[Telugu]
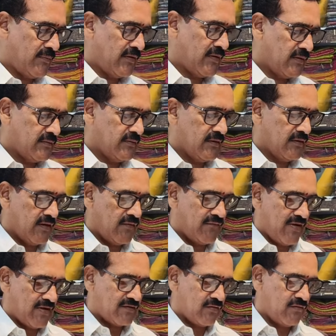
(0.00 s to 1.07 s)
అనమాట ఏదైనా
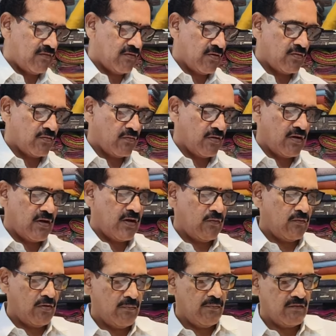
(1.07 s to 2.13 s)
ఫంక్షన్ వేరు కట్టుకున్నాక
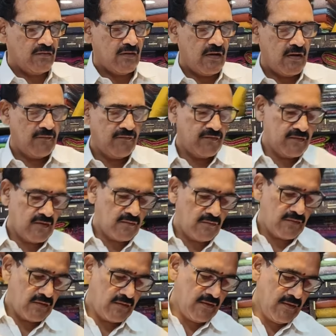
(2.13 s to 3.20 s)
అవి కూడా మీకు చాలా అఫీషియల్గా
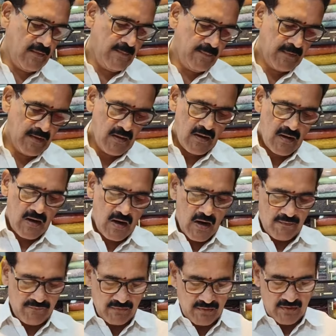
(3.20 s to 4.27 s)
ఉంటుంది
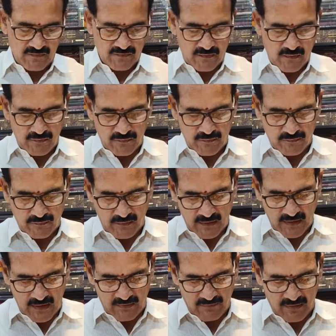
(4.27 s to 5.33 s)
ఆఫ్టర్ డిస్కౌంట్ వచ్చి
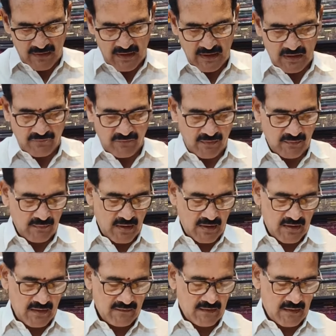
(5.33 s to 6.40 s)
లెవెన్ నైంటీ ఫైవ్
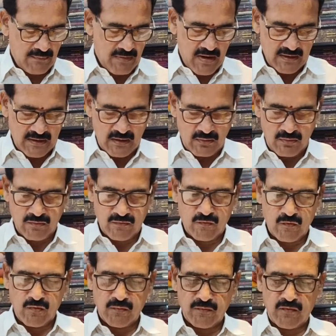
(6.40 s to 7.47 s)
ఎక్కడైనా సరే మార్కెట్లో
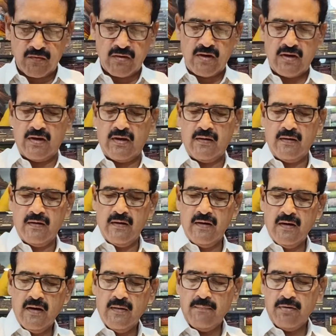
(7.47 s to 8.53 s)
షోరూమ్స్లో కానీ
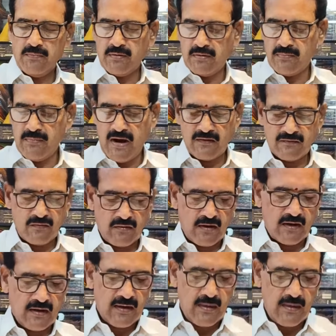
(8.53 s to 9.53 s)
పెద్ద పెద్ద మాల్స్లో కానీ